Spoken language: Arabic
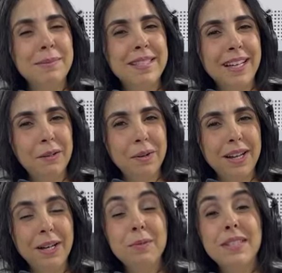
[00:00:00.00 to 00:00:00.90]
بالصحه
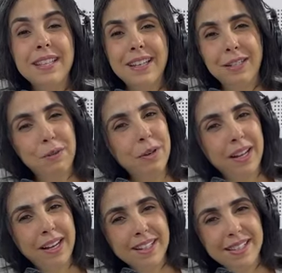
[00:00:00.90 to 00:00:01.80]
والراحه وتستاهلي كل
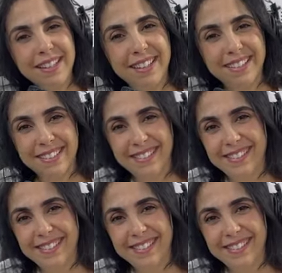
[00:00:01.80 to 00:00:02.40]
خير ساره